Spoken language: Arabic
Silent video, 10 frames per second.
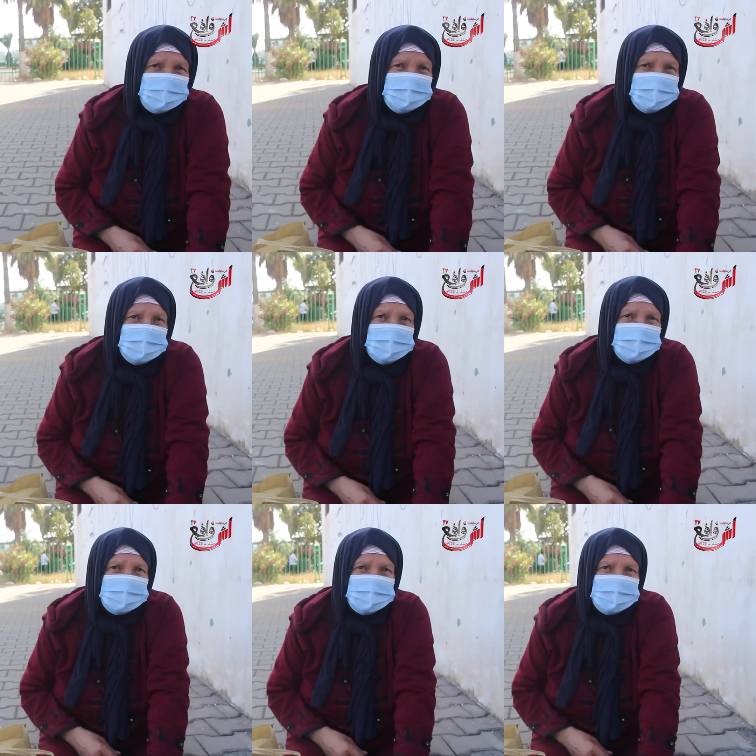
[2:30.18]
وهي اللي
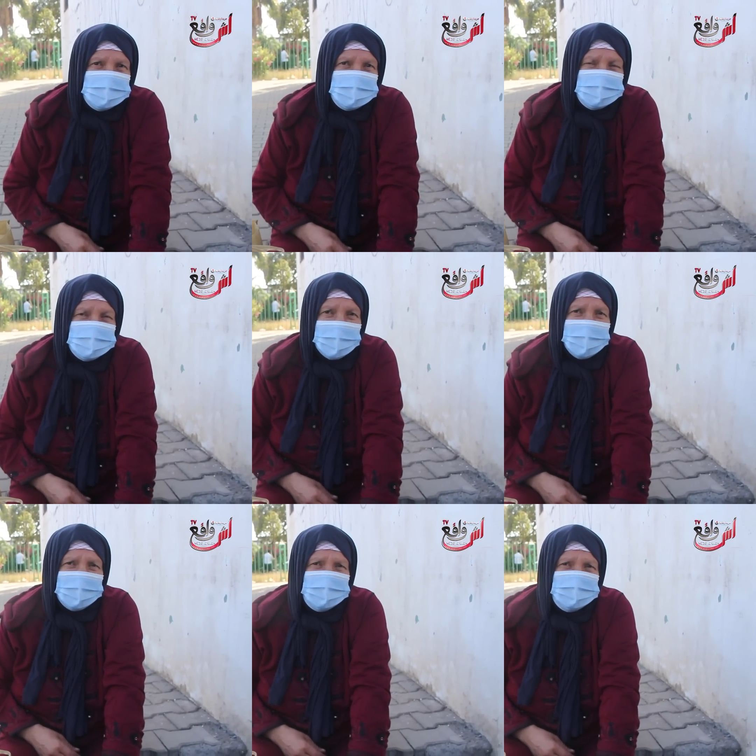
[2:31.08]
مشات معايا
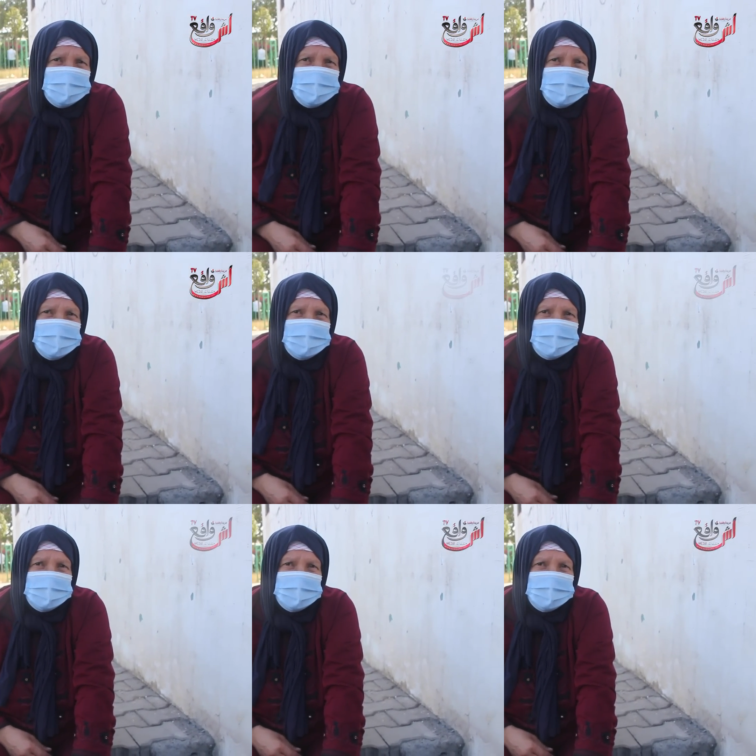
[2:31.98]
ضيفه وخونت هذاك الشيء